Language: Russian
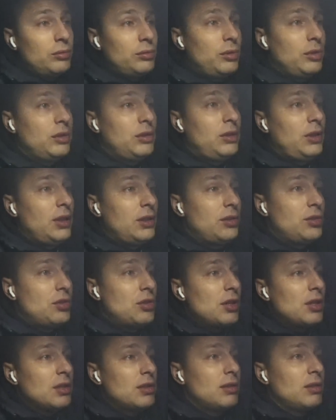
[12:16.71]
То есть я
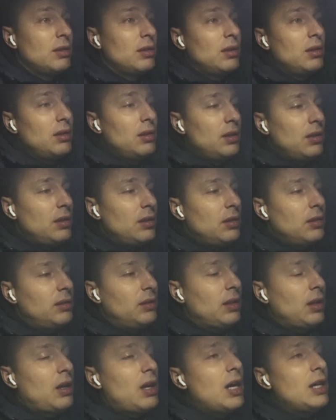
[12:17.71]
сейчас
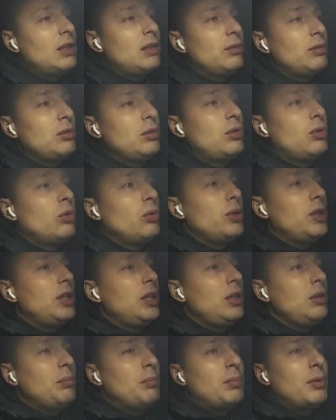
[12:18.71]
накатываю
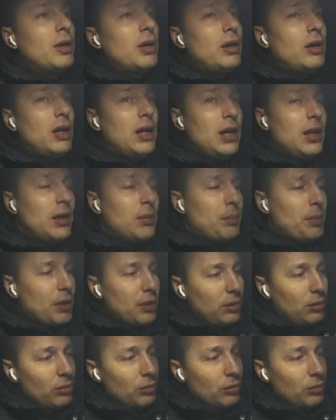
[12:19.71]
круги по аэропорту.